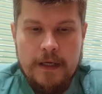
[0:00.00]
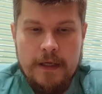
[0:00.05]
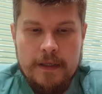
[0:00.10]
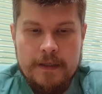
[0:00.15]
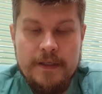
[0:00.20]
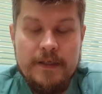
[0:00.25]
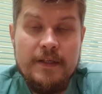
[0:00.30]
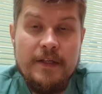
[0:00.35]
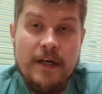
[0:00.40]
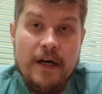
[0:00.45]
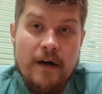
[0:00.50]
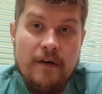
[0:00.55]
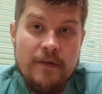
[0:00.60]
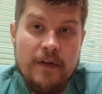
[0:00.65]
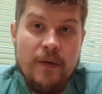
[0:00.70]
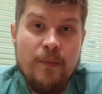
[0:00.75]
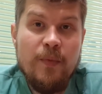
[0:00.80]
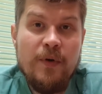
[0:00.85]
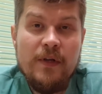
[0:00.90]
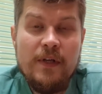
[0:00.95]

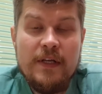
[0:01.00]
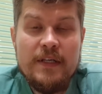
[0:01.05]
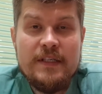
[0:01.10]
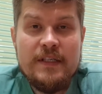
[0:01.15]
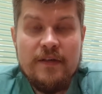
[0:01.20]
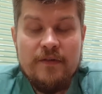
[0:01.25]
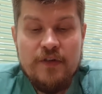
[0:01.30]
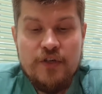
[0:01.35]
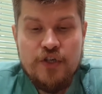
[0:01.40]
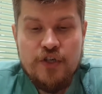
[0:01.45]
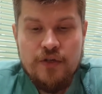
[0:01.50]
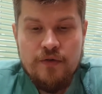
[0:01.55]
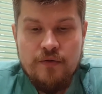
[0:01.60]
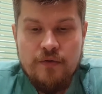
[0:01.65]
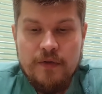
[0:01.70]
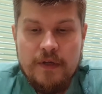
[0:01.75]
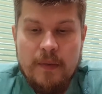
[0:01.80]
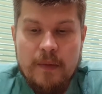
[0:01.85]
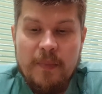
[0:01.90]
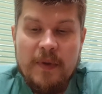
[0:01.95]
Недавно было
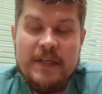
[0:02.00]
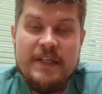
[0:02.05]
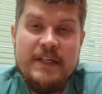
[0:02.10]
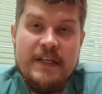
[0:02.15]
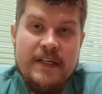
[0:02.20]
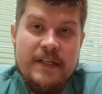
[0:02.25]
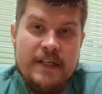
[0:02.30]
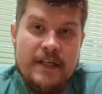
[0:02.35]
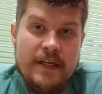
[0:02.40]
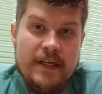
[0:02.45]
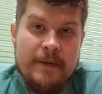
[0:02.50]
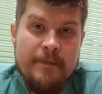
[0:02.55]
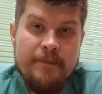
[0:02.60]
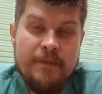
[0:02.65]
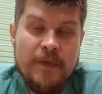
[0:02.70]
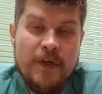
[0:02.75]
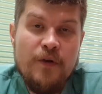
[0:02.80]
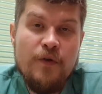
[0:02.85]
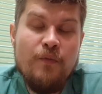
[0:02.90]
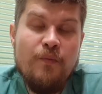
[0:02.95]
совершено нападение
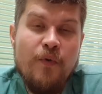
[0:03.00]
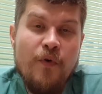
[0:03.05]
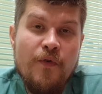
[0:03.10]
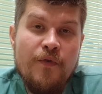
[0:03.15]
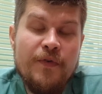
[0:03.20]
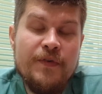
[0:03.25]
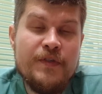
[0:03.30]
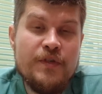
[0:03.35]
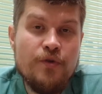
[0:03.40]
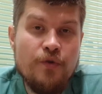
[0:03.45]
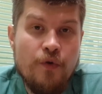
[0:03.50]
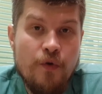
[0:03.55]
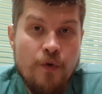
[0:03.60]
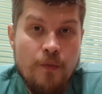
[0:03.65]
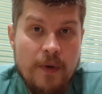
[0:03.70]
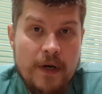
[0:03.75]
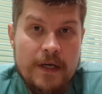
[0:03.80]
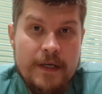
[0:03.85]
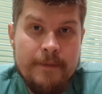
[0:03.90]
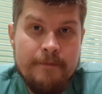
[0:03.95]
на Любовь
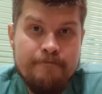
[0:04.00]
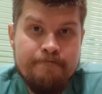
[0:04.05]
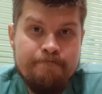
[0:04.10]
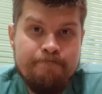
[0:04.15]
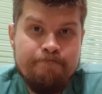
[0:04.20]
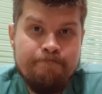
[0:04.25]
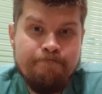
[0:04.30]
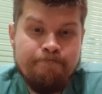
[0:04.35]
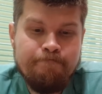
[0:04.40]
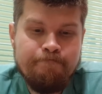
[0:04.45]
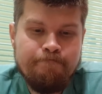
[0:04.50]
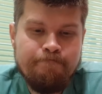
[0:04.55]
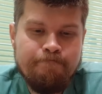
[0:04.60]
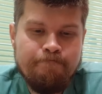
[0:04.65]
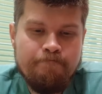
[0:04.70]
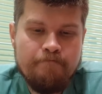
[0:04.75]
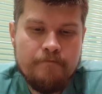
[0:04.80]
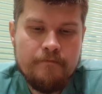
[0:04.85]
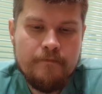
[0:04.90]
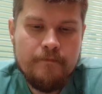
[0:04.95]
Соболь,
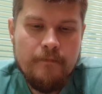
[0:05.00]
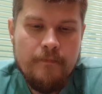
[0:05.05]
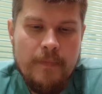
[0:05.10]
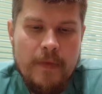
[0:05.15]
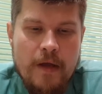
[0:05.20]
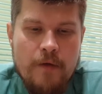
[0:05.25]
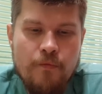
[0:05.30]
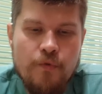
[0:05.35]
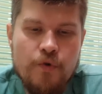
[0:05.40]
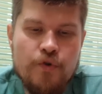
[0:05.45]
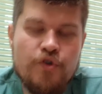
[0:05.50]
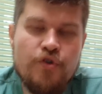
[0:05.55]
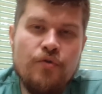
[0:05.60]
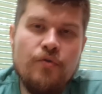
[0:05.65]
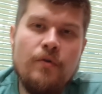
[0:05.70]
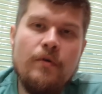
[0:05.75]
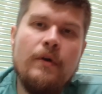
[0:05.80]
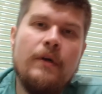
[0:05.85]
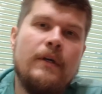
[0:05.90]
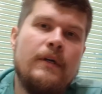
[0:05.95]
вот
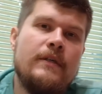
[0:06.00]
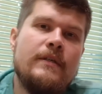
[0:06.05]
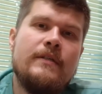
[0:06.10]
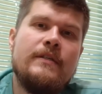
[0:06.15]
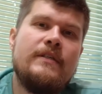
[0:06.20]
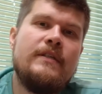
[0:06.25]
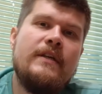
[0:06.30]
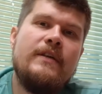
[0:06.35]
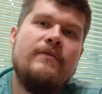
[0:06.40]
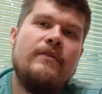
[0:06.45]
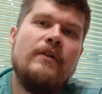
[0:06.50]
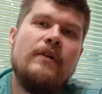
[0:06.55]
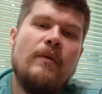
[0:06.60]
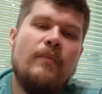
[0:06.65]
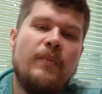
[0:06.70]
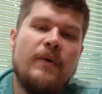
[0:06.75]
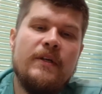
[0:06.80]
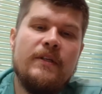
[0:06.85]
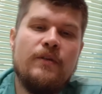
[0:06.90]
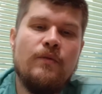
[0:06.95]
что заявила
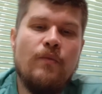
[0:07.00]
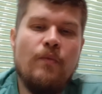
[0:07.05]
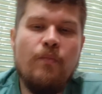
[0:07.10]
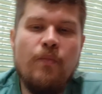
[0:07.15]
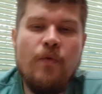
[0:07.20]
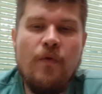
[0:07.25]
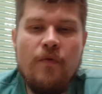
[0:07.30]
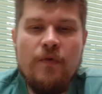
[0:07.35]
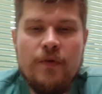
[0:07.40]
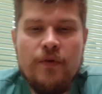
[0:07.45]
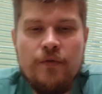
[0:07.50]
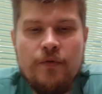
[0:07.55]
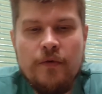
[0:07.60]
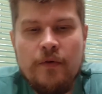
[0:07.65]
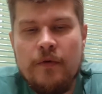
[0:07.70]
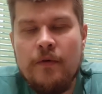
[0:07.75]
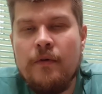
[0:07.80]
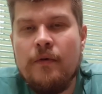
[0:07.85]
по этому поводу